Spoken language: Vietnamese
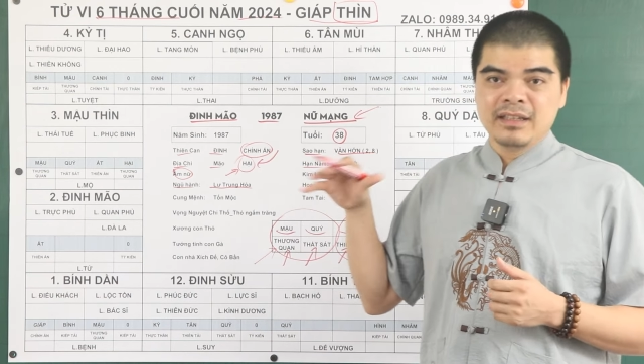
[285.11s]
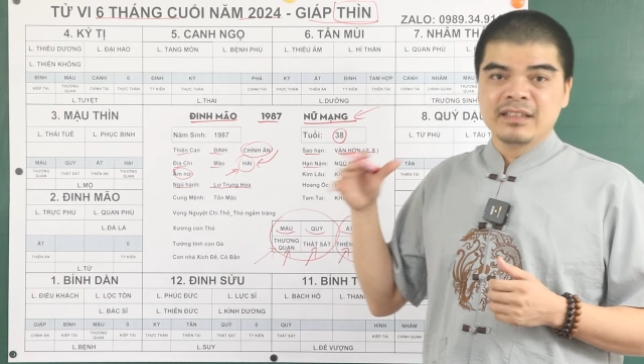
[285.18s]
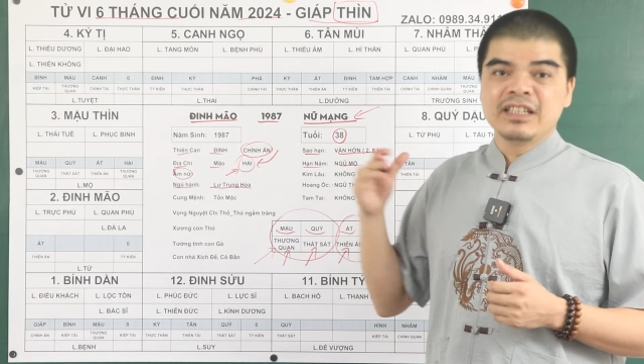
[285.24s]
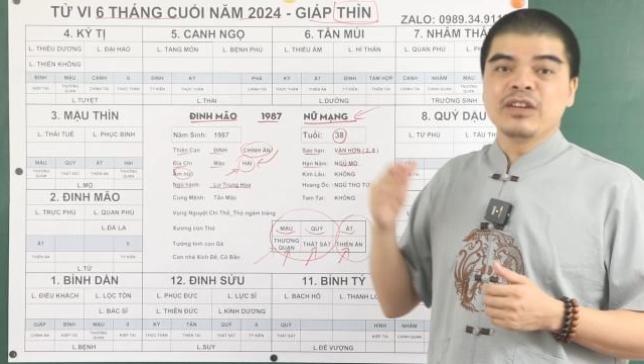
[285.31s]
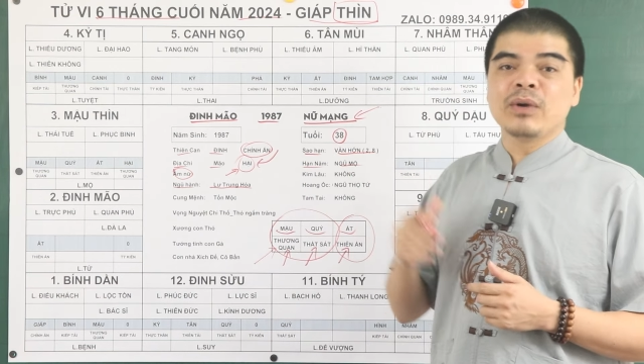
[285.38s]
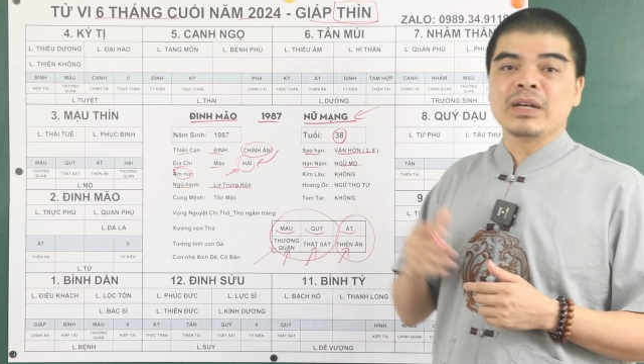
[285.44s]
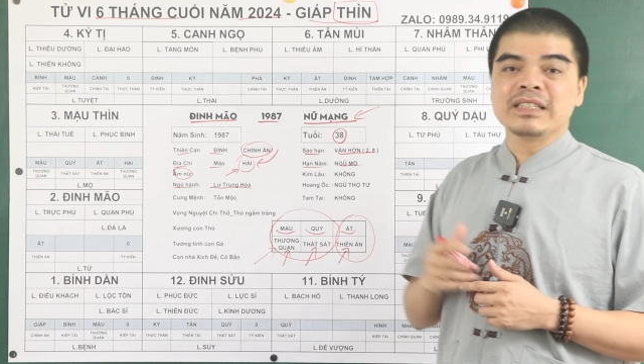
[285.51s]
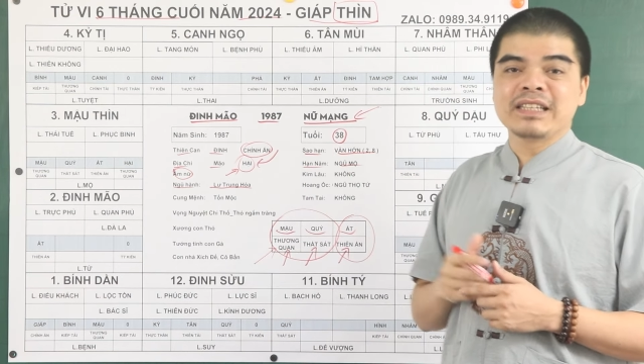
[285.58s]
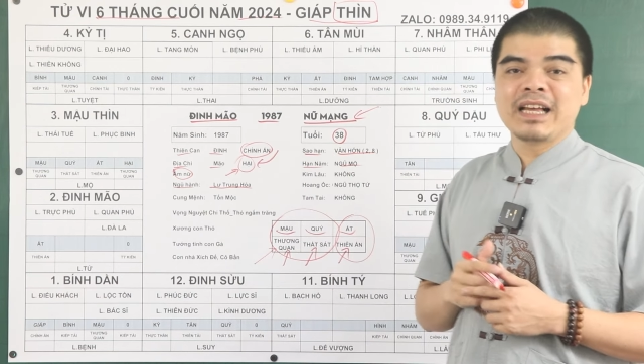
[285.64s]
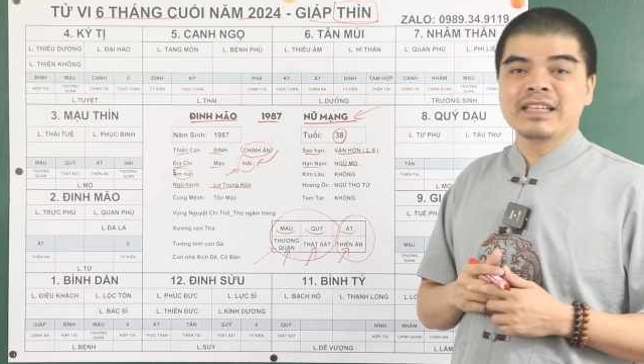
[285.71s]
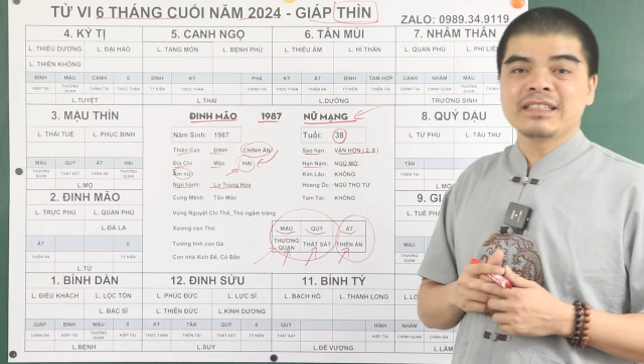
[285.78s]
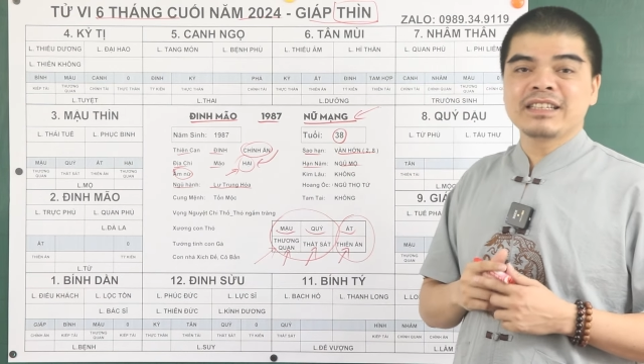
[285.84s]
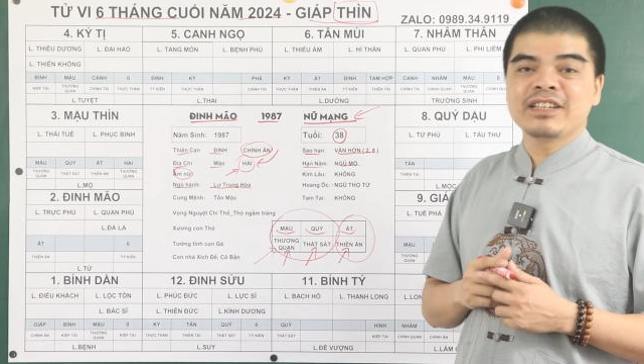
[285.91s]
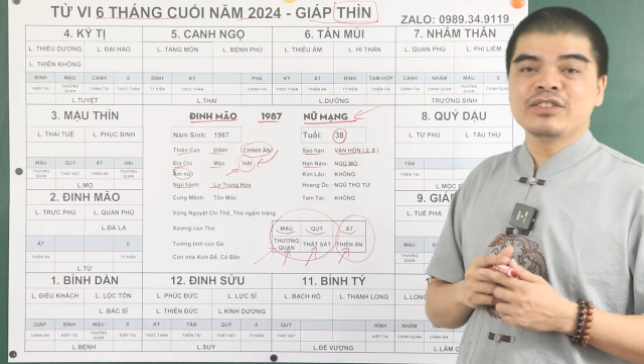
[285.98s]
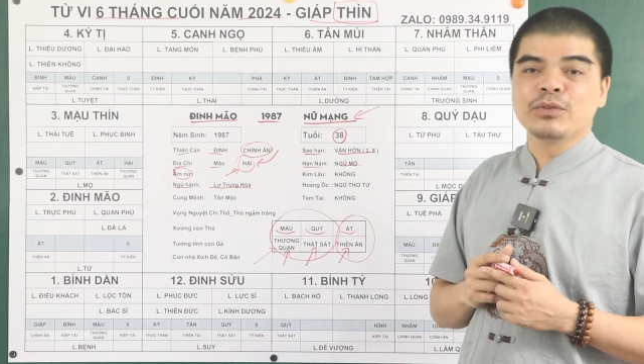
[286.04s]
Thì ngoài
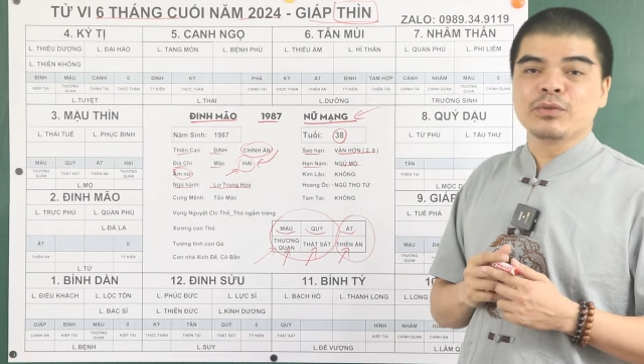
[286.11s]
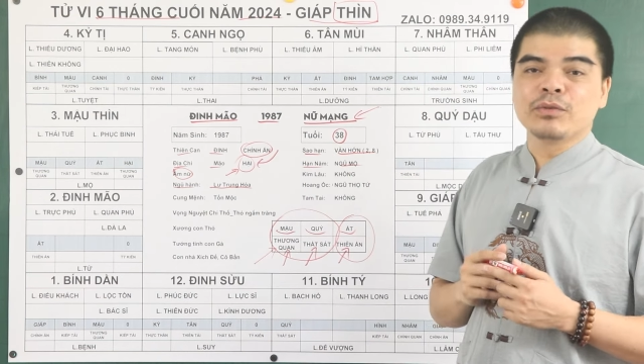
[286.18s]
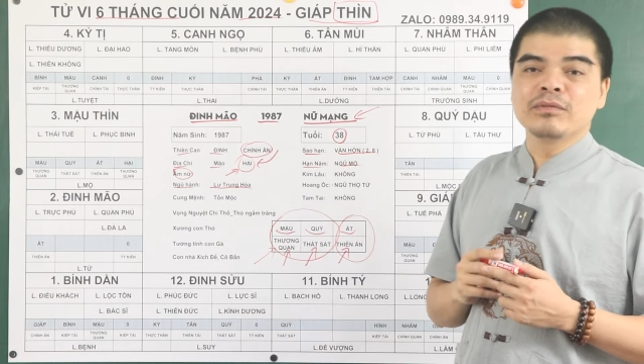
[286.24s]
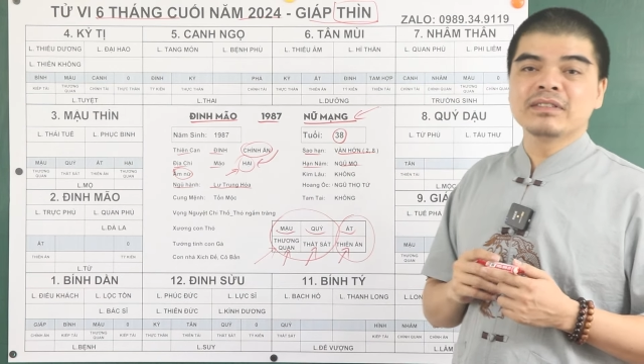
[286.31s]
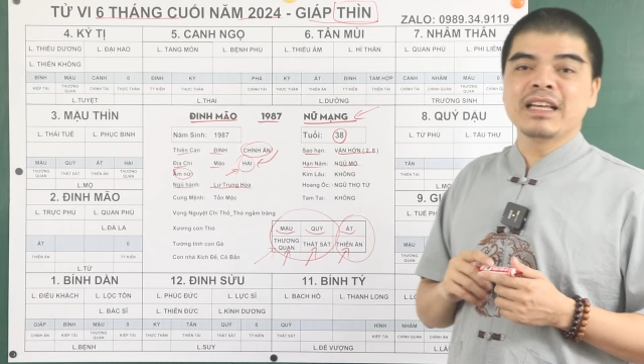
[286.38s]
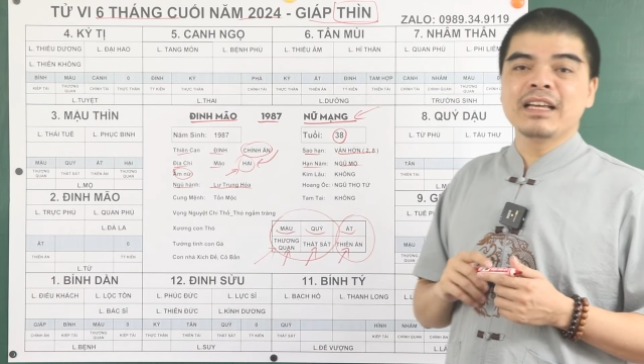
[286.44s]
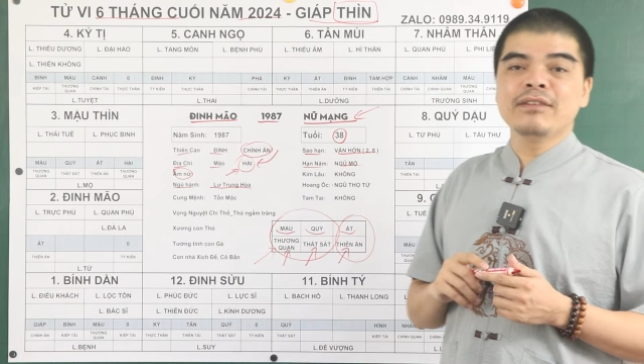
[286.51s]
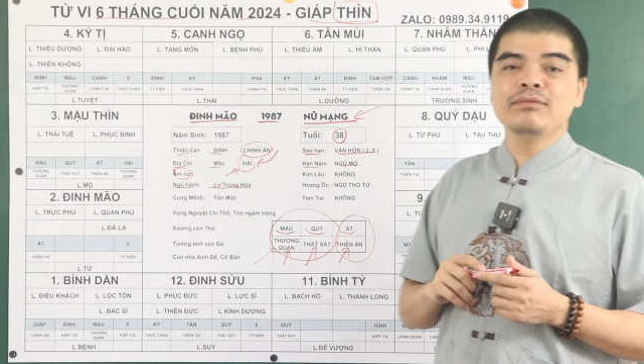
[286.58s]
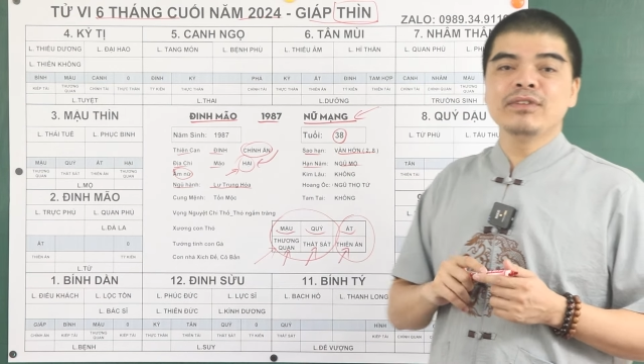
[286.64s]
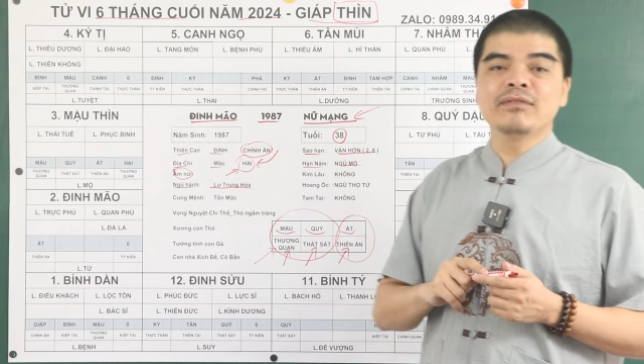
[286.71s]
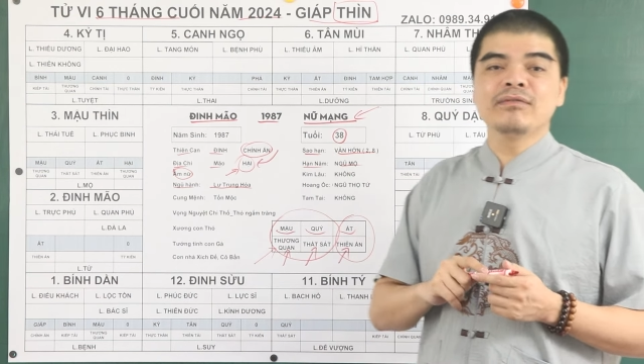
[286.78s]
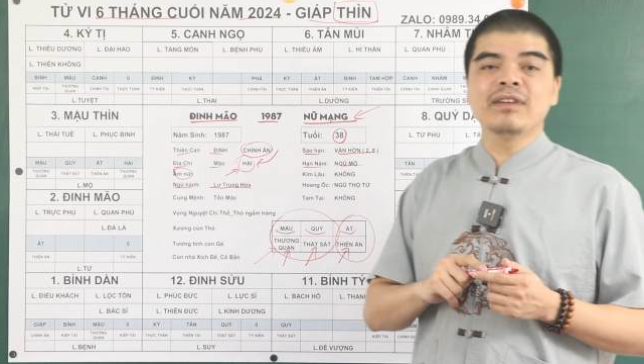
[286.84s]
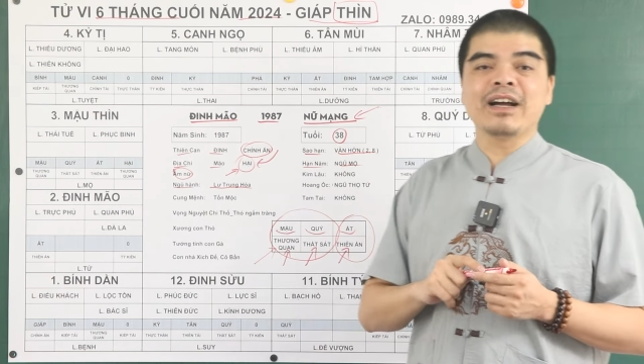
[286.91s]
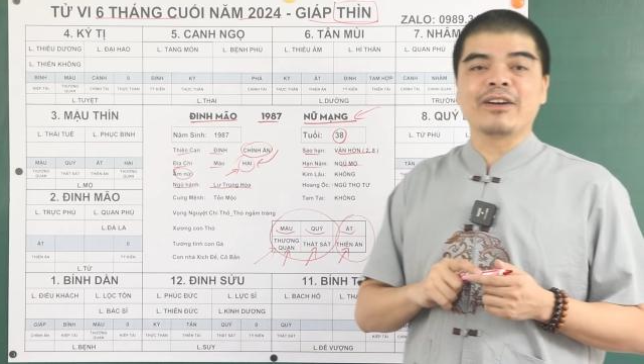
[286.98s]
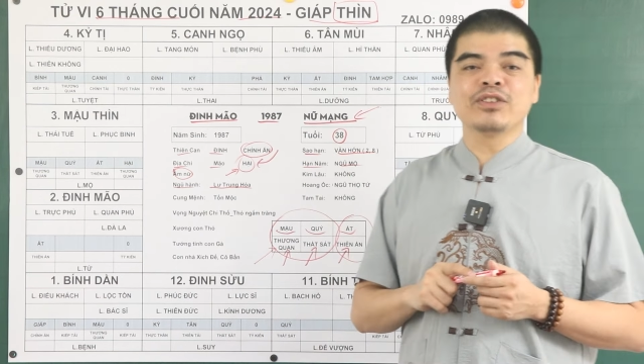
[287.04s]
ra, gia chủ cũng dễ
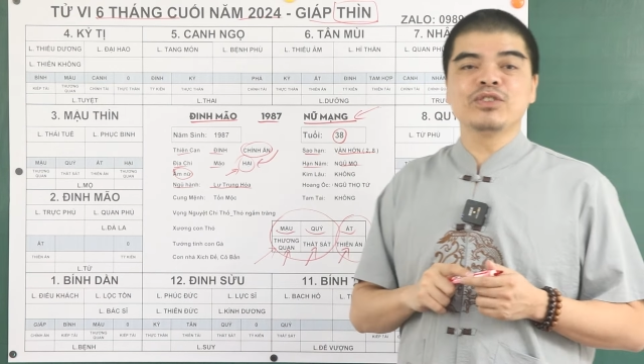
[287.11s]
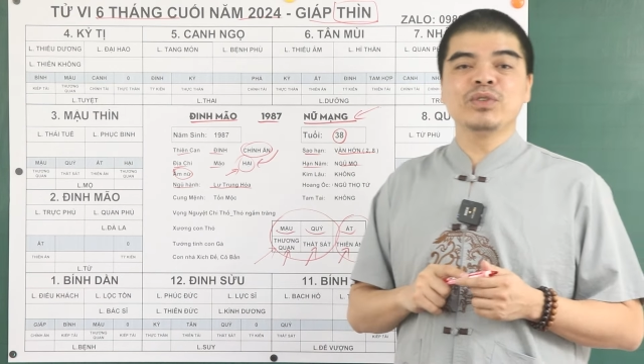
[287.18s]
vướng vào cái